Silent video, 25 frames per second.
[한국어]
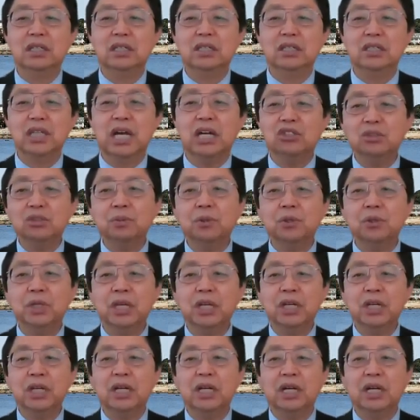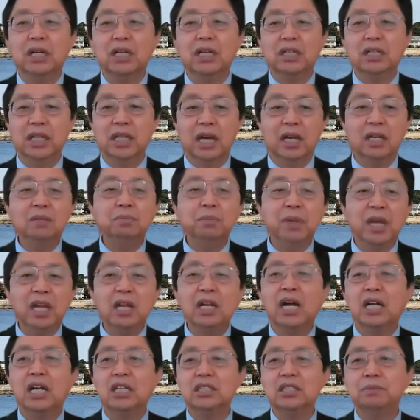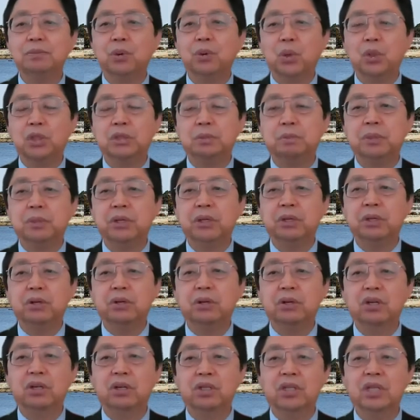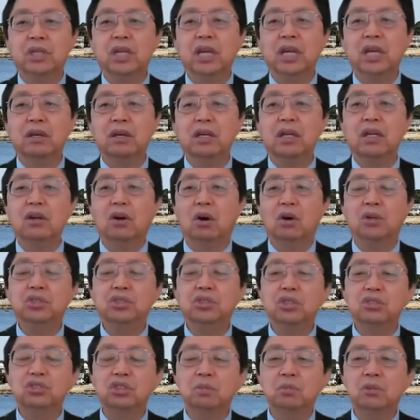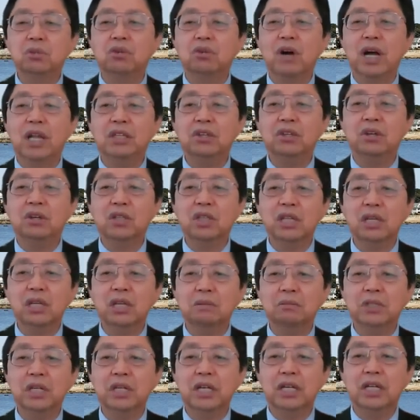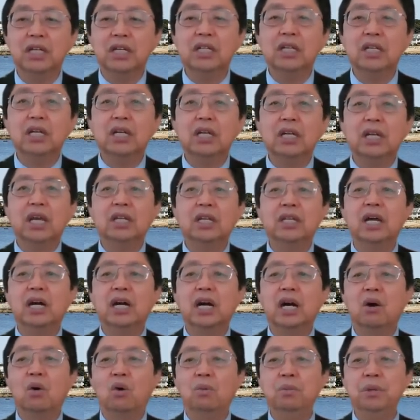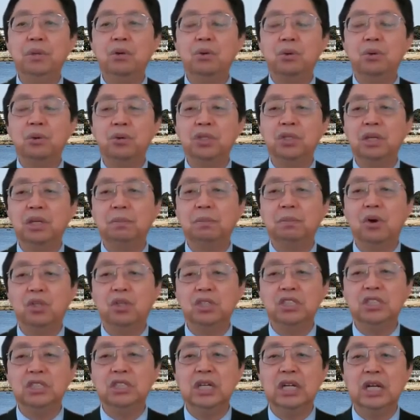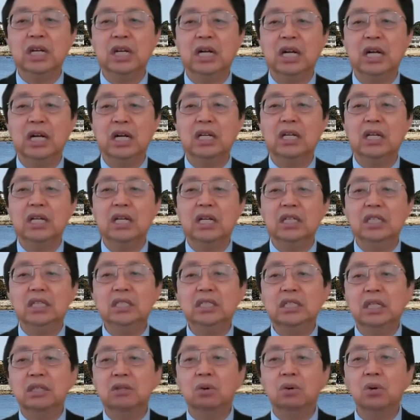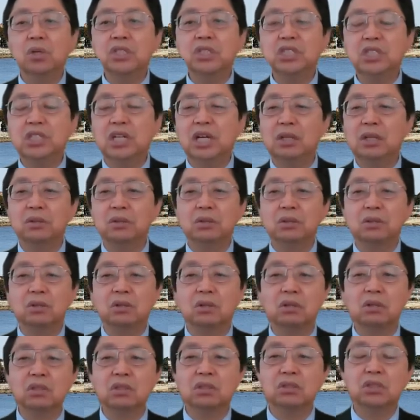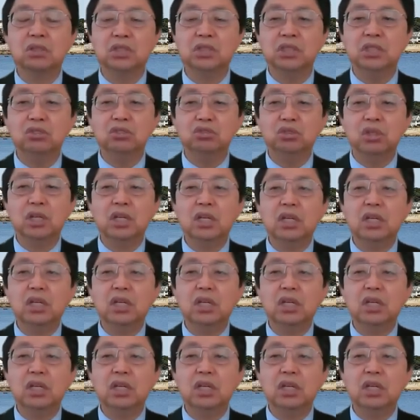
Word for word: 자주 보니까 나는 매일 같이 보고 싶어요. 근데 어쩔 수 없는 환경 때문에 게다가 오미크론이 퍼지니까 이제는 혹시라도 그것이